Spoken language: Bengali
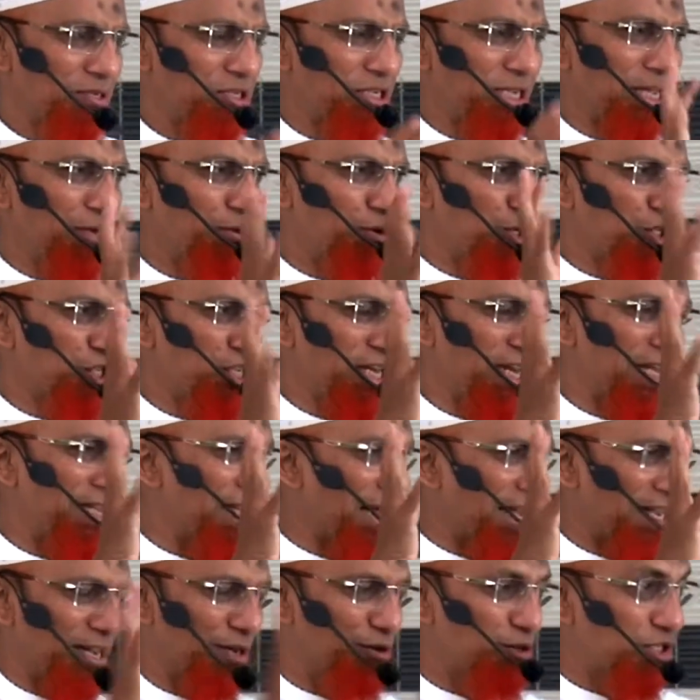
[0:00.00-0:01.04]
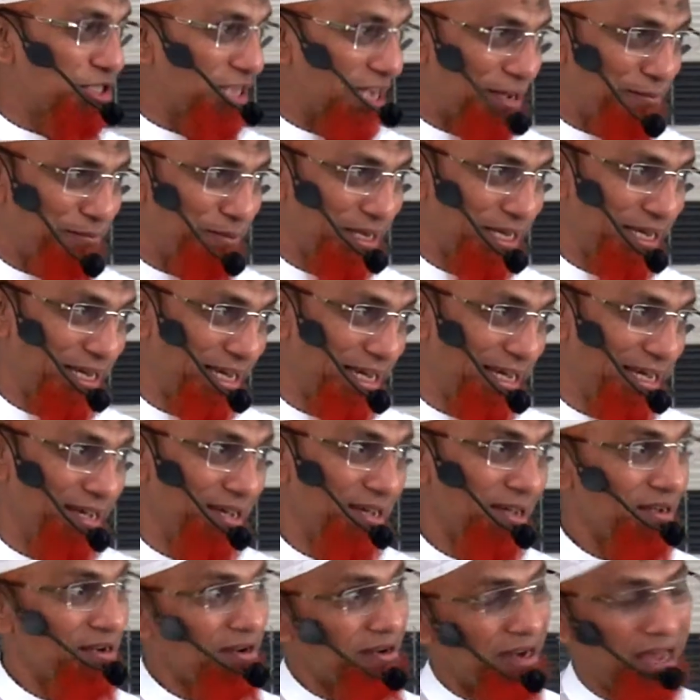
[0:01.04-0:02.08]
সেই অশিলা দেখানো যাবে
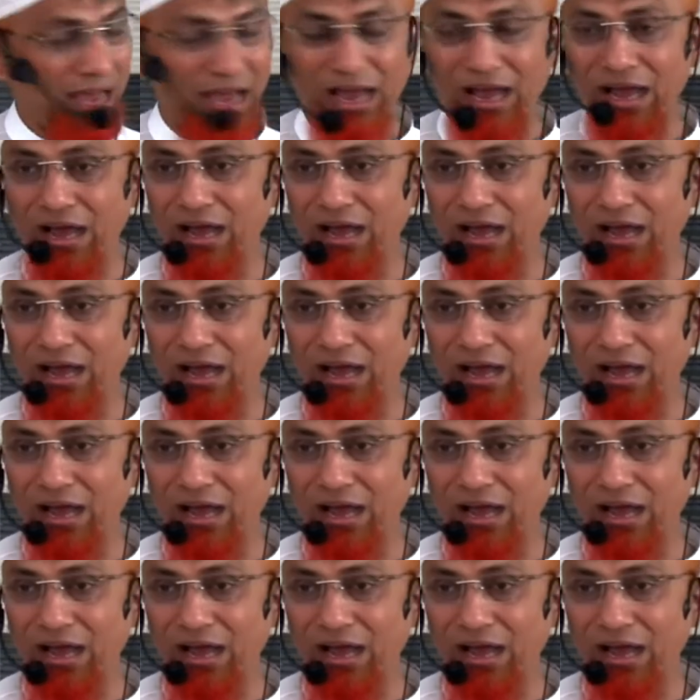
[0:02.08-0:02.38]
না